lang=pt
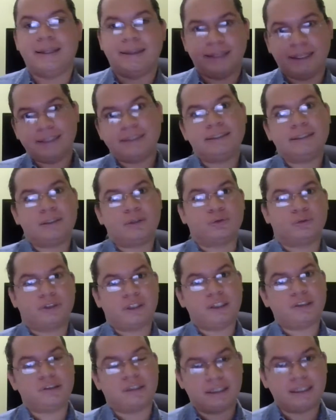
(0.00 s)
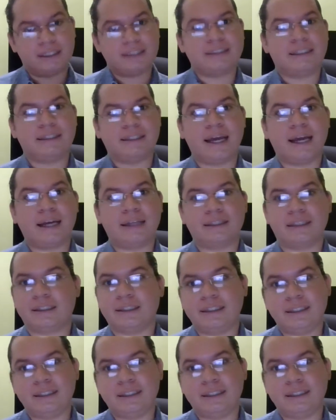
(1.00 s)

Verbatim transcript: é, nesse contexto, é nessa década,